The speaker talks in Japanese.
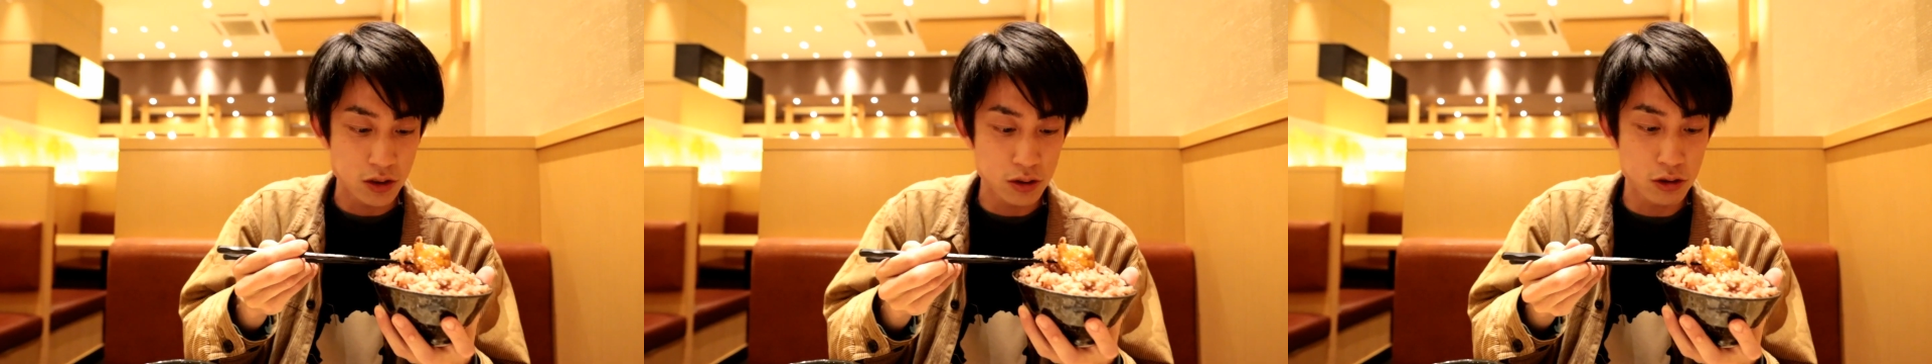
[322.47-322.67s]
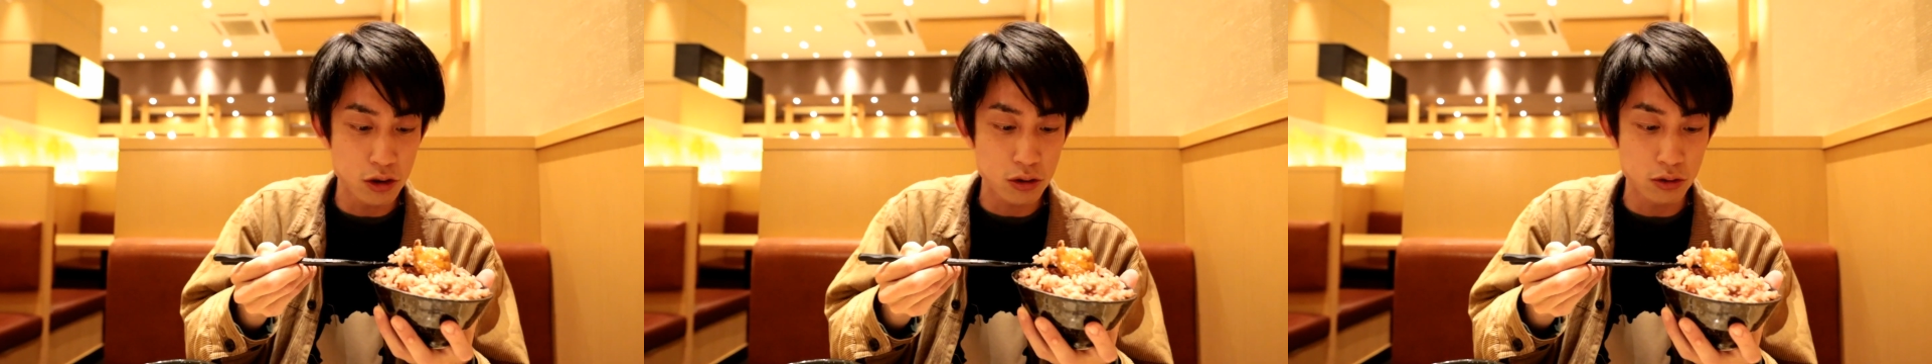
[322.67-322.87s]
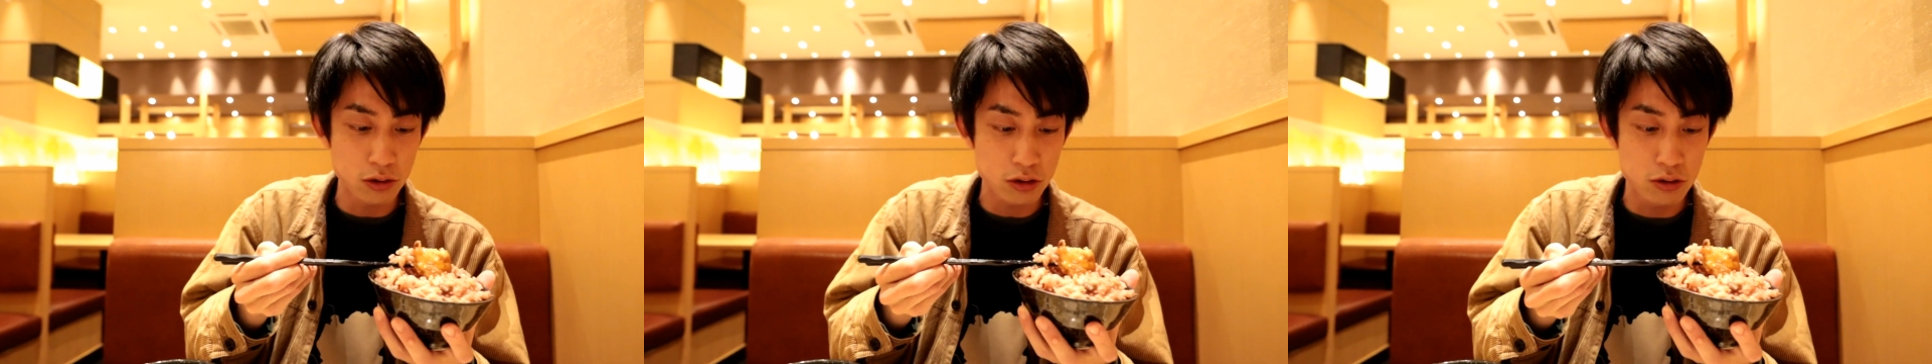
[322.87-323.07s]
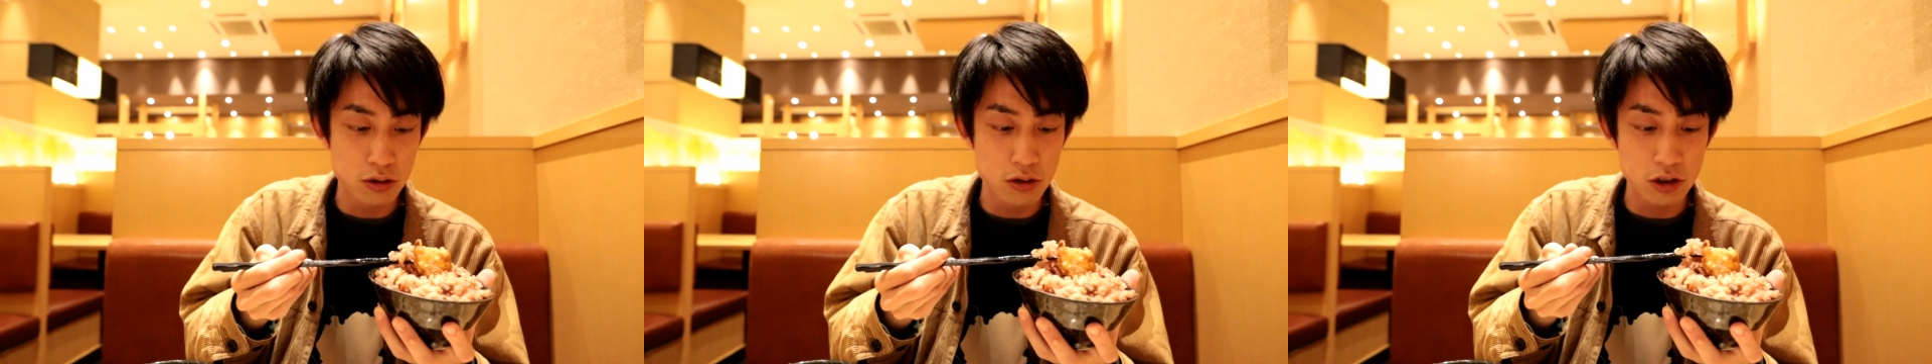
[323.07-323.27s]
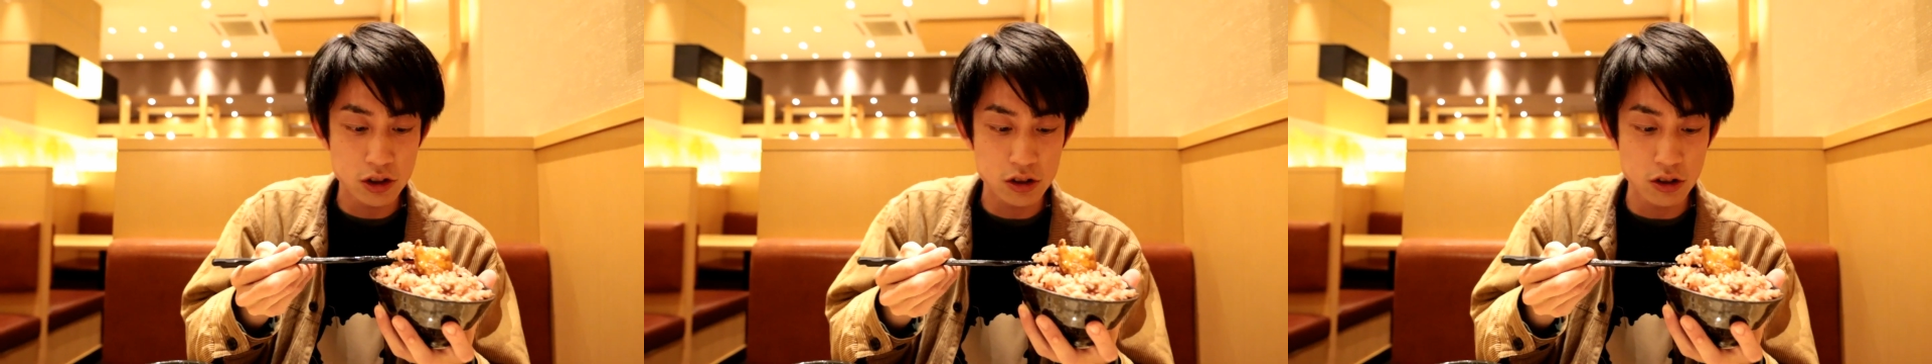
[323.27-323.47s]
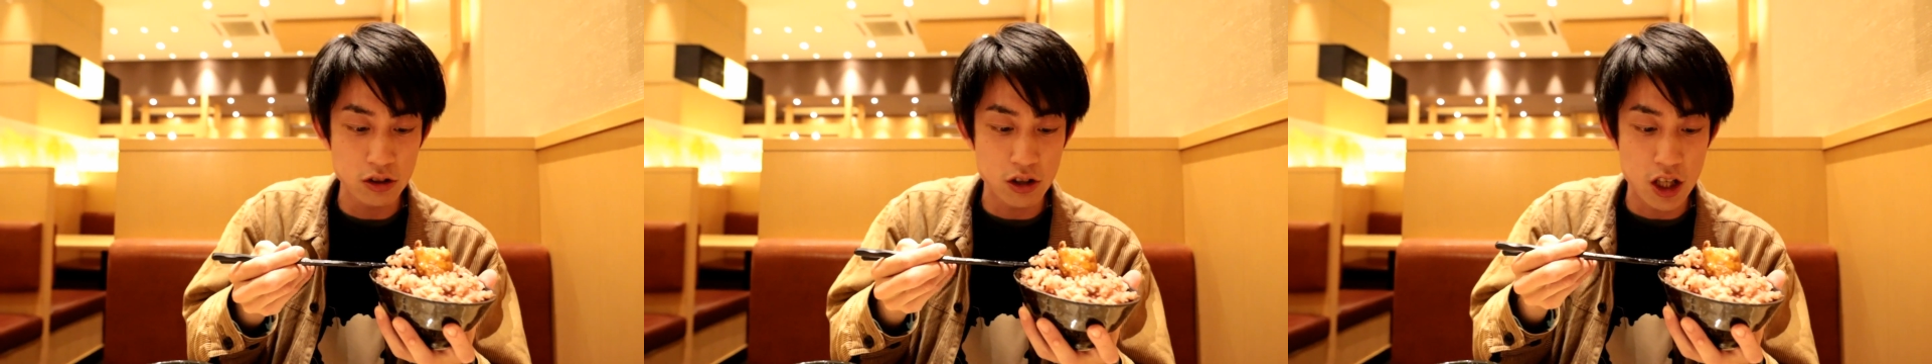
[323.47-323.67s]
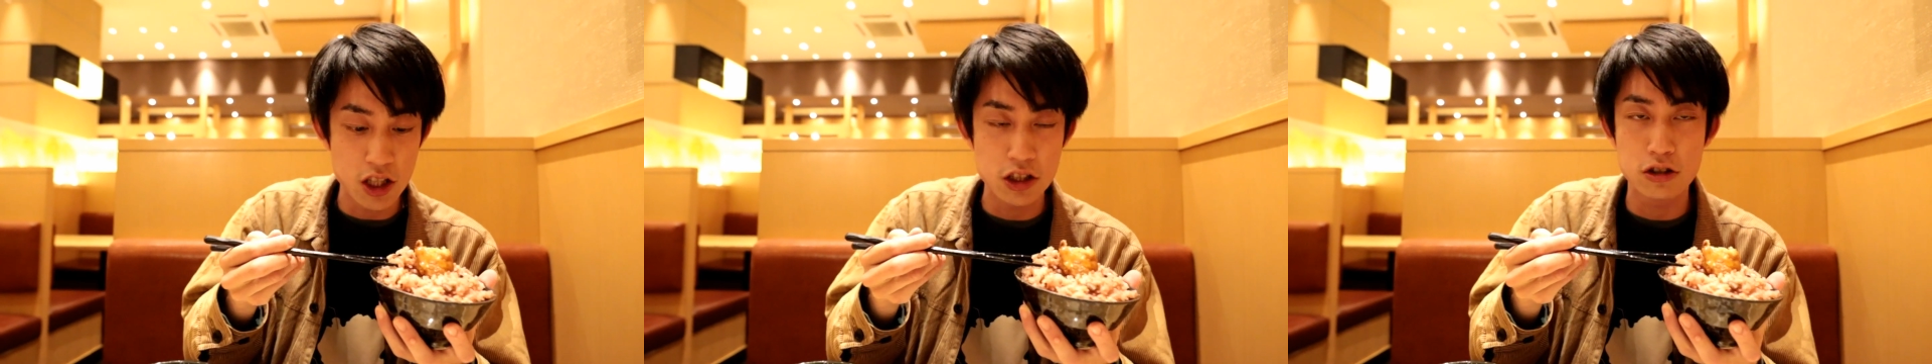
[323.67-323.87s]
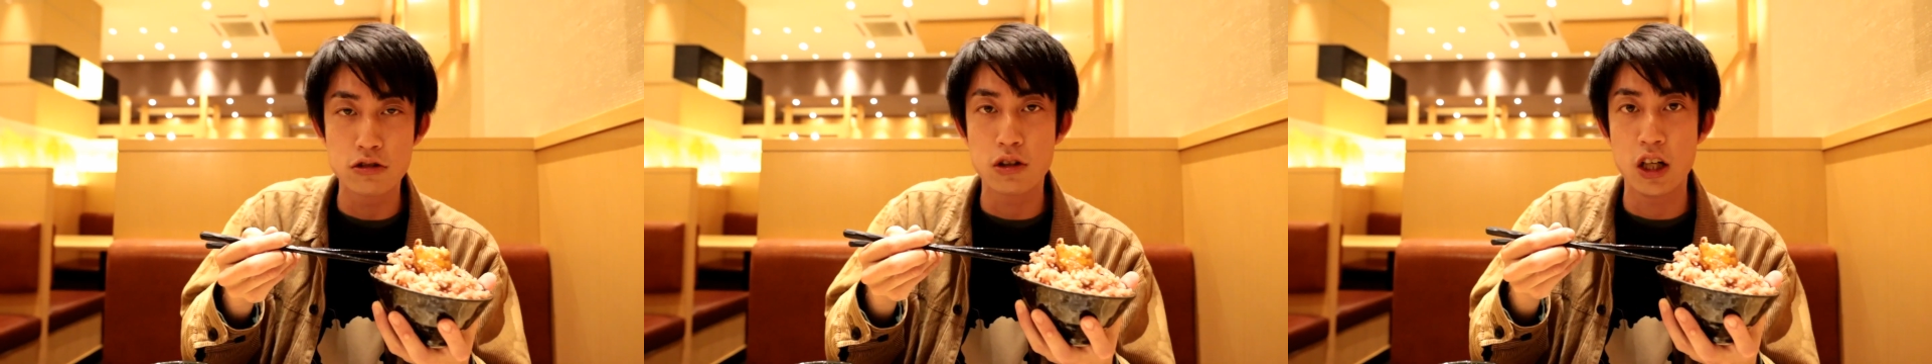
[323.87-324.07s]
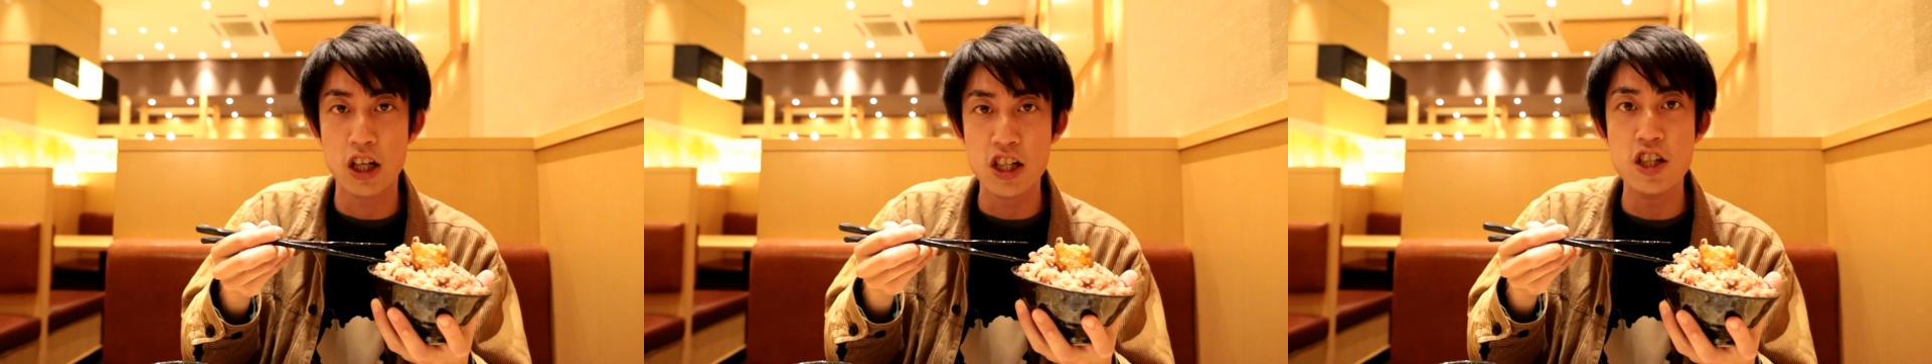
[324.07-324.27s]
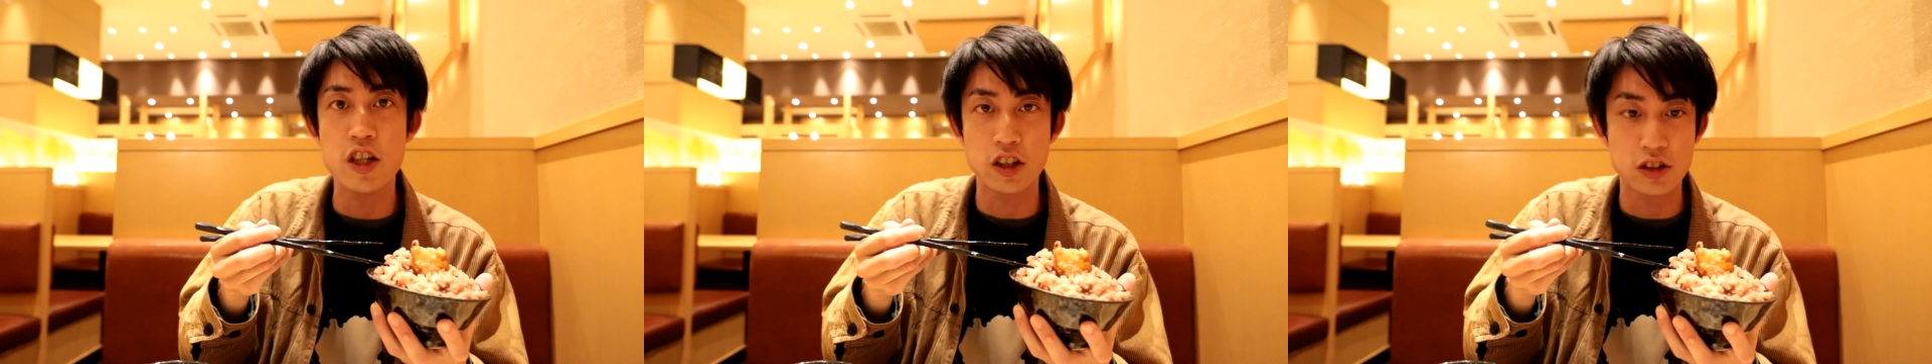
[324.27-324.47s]
すごいこの黒酢との相性
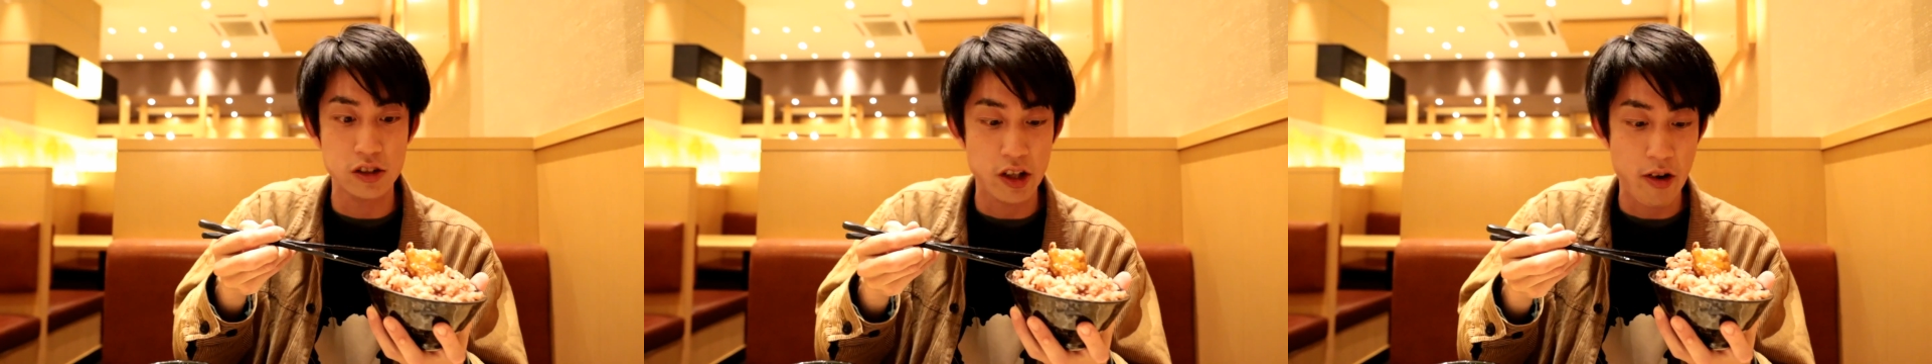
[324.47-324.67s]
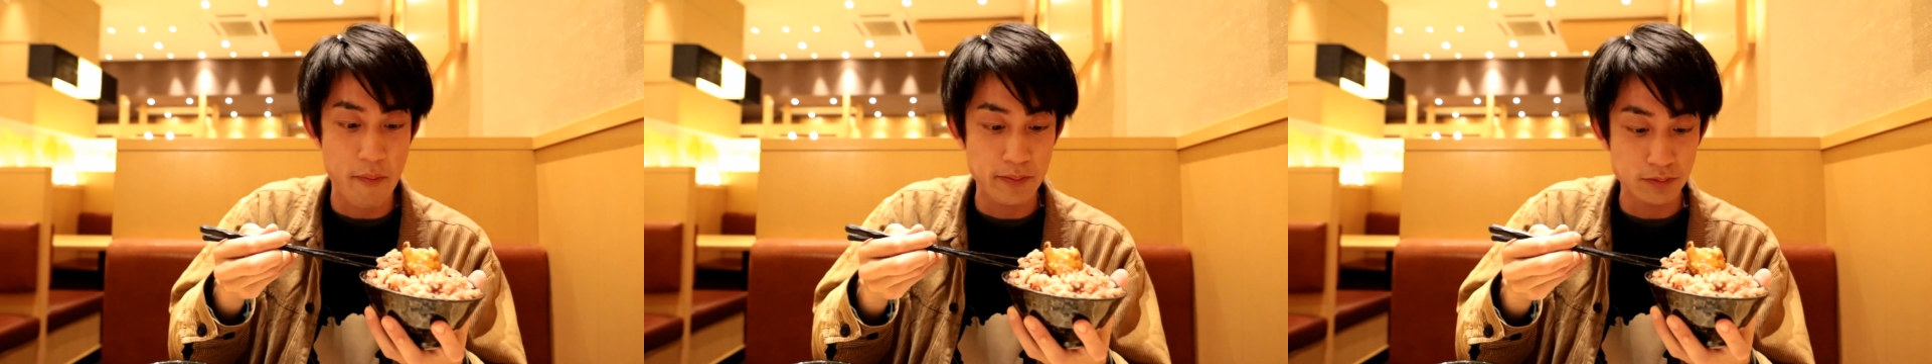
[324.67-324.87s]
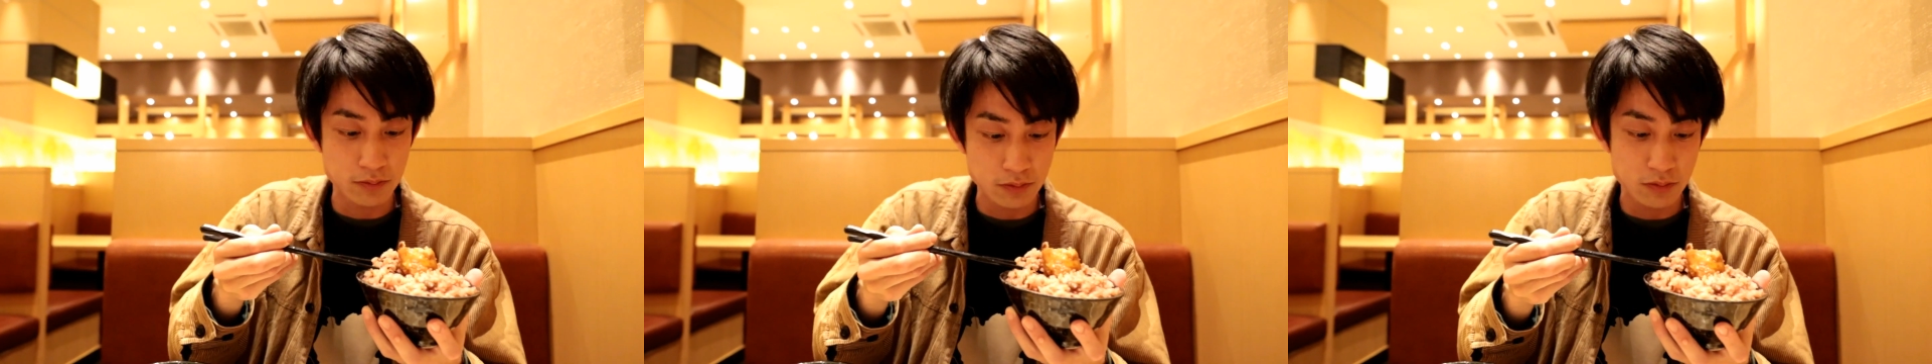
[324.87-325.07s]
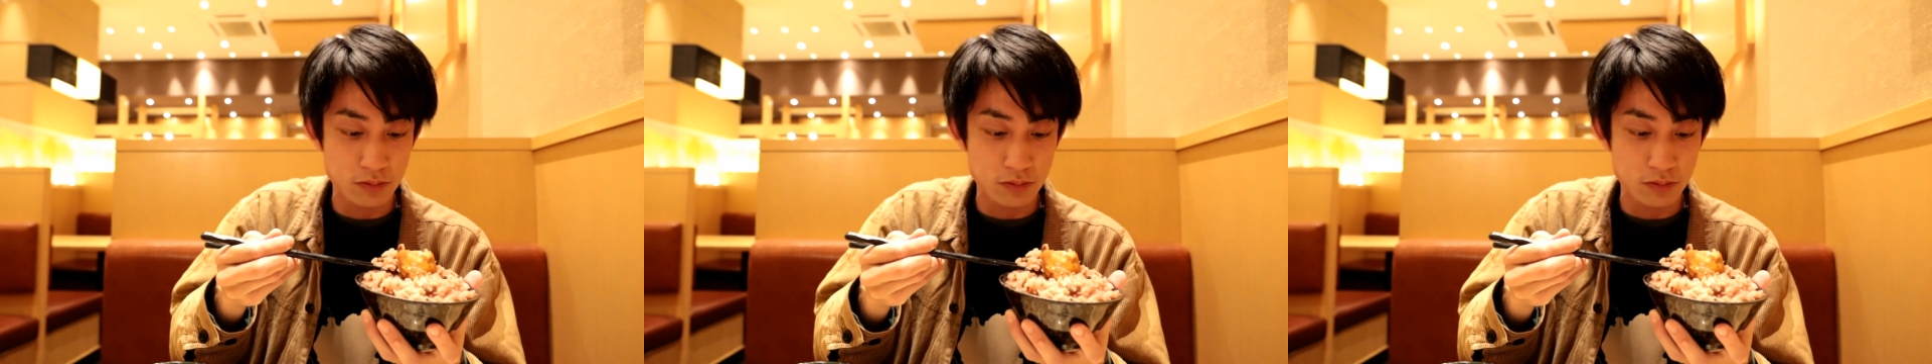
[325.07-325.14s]
がいいですね。